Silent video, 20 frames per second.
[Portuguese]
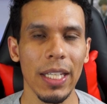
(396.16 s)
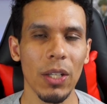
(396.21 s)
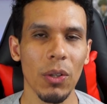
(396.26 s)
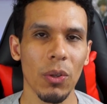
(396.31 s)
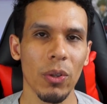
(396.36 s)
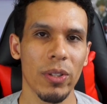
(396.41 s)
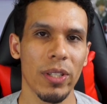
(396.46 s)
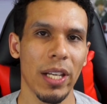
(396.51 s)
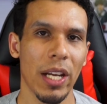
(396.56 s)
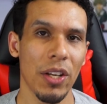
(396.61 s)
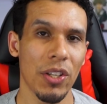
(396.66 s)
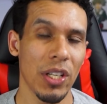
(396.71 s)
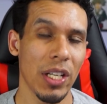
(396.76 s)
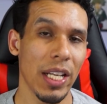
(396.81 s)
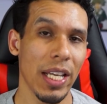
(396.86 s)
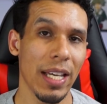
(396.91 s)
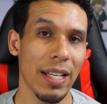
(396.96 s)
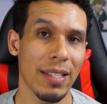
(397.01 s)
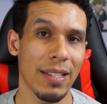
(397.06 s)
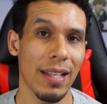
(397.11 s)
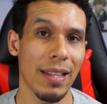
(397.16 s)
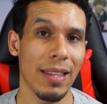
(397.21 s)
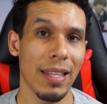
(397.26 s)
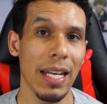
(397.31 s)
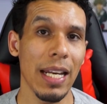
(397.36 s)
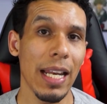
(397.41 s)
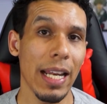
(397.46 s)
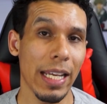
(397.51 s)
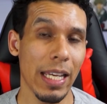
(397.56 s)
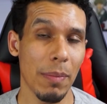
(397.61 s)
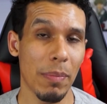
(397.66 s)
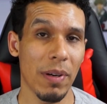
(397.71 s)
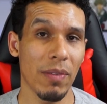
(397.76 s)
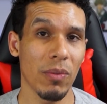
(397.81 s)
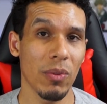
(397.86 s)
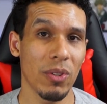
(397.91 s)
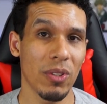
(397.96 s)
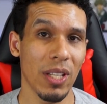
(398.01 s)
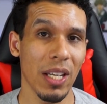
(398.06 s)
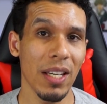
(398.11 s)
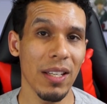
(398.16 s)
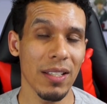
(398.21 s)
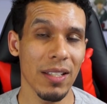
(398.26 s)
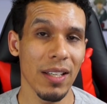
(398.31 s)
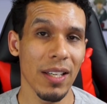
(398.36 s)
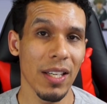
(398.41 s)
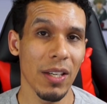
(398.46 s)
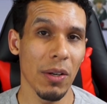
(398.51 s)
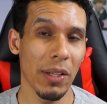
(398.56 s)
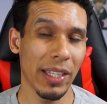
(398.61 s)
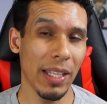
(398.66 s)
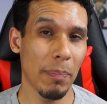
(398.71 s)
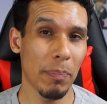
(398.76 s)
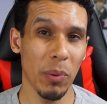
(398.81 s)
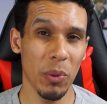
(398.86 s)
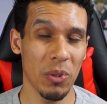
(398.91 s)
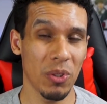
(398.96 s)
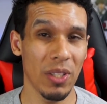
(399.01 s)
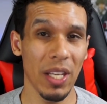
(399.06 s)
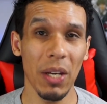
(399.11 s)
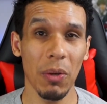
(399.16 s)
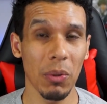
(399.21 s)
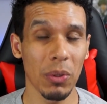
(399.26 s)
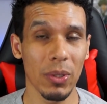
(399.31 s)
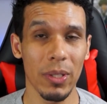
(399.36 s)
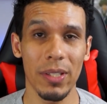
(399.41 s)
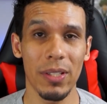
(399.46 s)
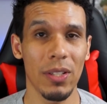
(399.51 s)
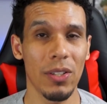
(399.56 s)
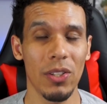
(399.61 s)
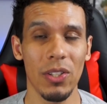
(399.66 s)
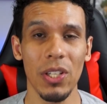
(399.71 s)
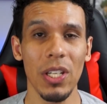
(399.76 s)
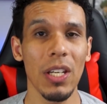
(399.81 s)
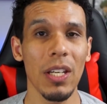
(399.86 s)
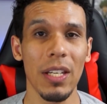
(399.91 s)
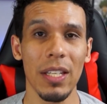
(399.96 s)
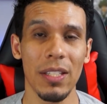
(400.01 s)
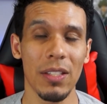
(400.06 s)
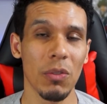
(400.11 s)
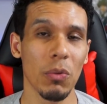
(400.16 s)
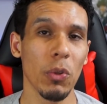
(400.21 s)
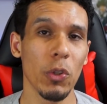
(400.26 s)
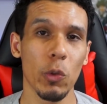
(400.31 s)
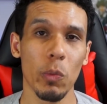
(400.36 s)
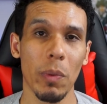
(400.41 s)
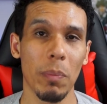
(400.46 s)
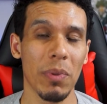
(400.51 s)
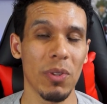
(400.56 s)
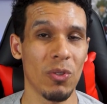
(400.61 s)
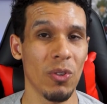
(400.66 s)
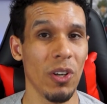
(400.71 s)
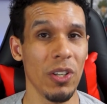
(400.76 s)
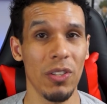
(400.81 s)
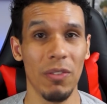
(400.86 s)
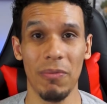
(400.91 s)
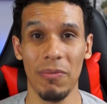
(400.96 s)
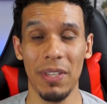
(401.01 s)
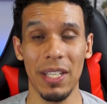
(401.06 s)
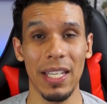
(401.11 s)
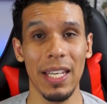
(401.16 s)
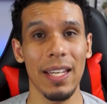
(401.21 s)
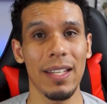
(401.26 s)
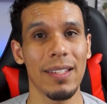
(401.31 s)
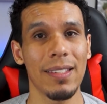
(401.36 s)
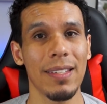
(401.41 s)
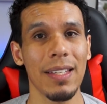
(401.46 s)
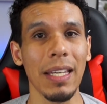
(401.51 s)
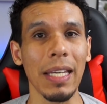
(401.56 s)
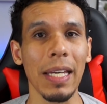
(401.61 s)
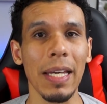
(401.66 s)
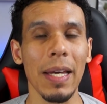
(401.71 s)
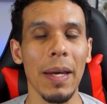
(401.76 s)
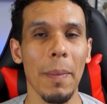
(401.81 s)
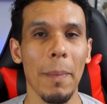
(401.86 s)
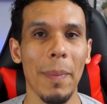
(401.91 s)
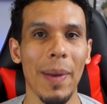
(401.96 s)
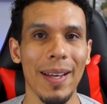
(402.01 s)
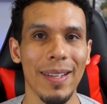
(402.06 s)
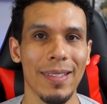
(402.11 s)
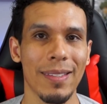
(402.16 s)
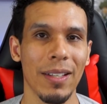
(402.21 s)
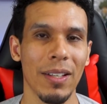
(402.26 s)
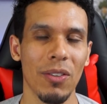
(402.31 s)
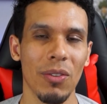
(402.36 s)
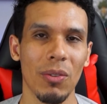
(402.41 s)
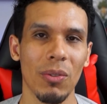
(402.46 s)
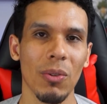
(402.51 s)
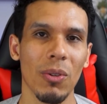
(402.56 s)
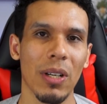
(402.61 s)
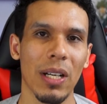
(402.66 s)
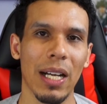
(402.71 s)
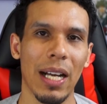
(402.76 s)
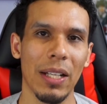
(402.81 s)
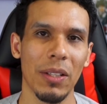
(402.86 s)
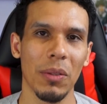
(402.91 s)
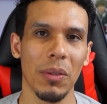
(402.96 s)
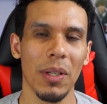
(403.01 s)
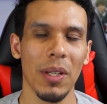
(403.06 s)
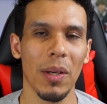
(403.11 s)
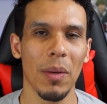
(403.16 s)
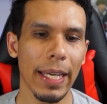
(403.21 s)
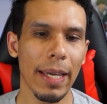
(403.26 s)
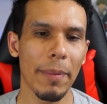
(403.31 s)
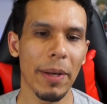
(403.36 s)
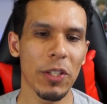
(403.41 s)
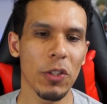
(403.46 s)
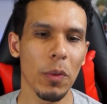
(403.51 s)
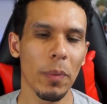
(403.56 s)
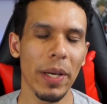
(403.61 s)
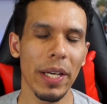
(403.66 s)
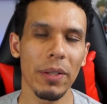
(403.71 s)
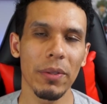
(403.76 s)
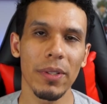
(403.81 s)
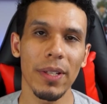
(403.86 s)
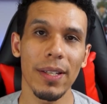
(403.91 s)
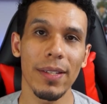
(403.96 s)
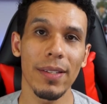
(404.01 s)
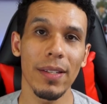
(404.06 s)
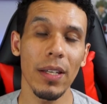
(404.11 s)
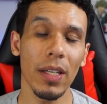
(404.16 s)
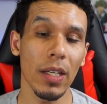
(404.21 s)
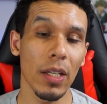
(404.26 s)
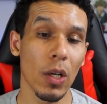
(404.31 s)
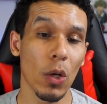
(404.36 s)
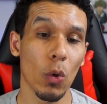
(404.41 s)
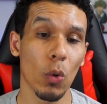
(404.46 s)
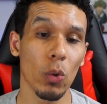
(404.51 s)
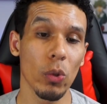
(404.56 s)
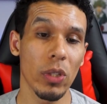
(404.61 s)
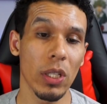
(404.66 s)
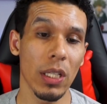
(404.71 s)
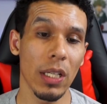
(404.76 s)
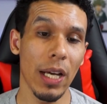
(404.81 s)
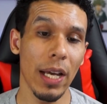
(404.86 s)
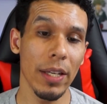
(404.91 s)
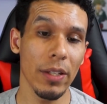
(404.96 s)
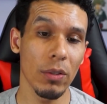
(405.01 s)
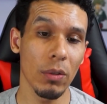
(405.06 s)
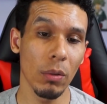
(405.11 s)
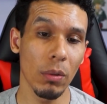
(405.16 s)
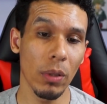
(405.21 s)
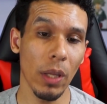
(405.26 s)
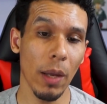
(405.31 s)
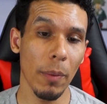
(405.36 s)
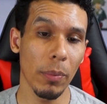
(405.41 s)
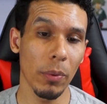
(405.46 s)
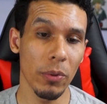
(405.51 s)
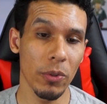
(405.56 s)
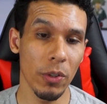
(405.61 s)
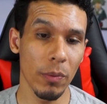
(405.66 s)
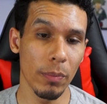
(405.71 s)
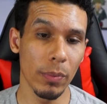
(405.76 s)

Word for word: e eu gostaria de ler essa trilha aqui para vocês. Eu até postei quando assisti esse último episódio e fiquei assim bastante tocado, que é mais ou menos assim, os sinais do templo de